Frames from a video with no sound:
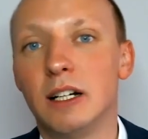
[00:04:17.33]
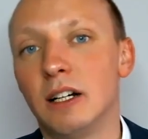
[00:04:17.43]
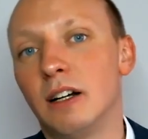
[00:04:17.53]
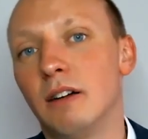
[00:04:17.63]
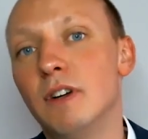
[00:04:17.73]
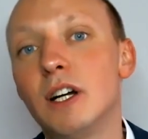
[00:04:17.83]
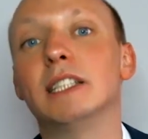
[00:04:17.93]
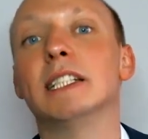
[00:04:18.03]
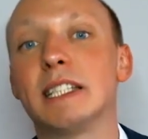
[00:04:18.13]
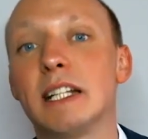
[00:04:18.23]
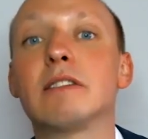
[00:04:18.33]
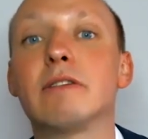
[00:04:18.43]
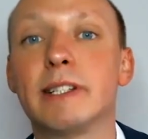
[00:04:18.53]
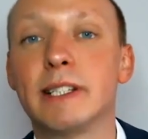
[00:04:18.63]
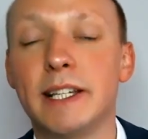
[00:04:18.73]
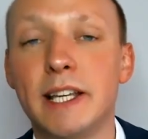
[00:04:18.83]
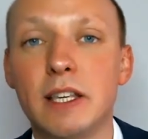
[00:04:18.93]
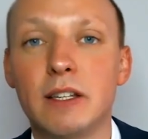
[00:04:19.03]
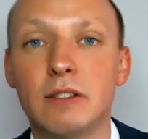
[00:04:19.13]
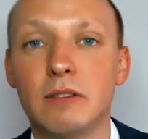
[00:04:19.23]
А, выход из транса
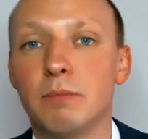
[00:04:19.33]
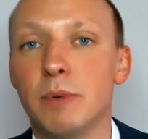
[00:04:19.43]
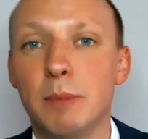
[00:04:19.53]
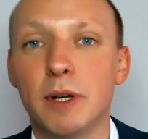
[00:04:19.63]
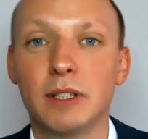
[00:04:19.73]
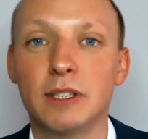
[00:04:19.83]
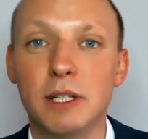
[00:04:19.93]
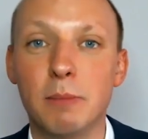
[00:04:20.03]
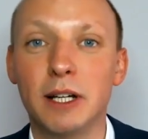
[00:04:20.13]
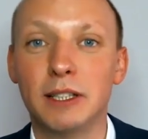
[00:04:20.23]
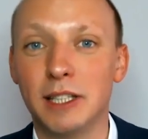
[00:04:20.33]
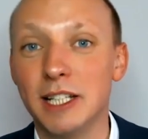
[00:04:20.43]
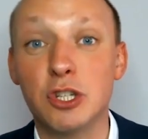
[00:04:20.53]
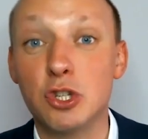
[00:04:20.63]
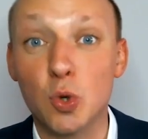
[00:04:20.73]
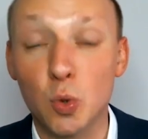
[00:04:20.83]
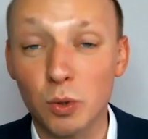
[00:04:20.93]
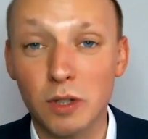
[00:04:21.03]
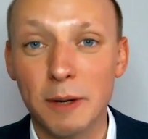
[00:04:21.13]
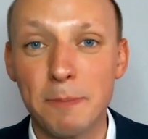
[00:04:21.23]
состояния примерно занимает 30
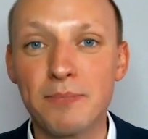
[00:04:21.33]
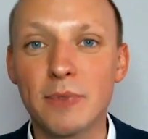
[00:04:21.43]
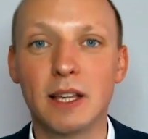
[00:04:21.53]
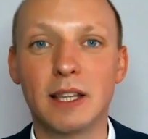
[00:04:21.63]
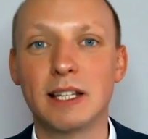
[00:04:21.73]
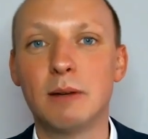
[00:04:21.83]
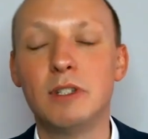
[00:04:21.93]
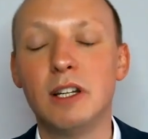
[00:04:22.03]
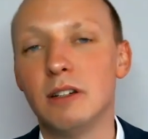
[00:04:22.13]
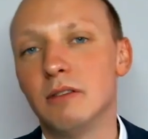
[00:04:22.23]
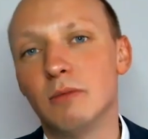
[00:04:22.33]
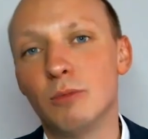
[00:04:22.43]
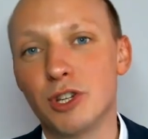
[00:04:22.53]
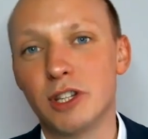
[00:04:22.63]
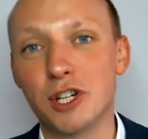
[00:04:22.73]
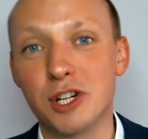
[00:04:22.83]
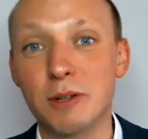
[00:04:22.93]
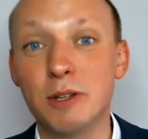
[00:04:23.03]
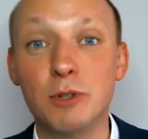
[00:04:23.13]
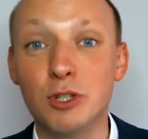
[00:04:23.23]
секунд. Да? На самом деле можно
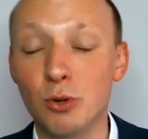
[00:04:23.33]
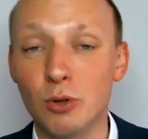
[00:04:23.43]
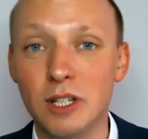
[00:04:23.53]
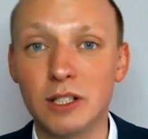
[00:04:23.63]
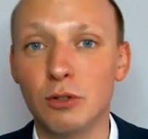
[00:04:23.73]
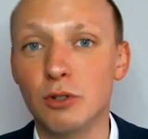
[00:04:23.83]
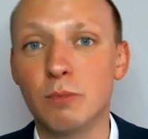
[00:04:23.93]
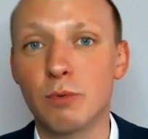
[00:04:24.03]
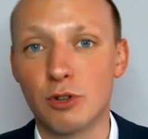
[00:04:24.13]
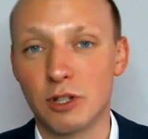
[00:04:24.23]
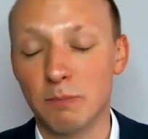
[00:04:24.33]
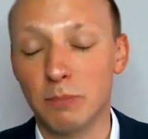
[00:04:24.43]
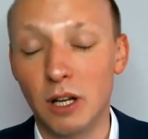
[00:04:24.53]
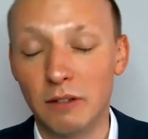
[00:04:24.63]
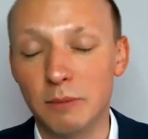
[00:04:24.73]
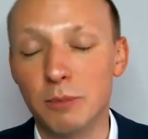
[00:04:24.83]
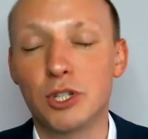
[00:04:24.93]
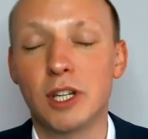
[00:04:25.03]
даже и без нее делать. То есть просто плавно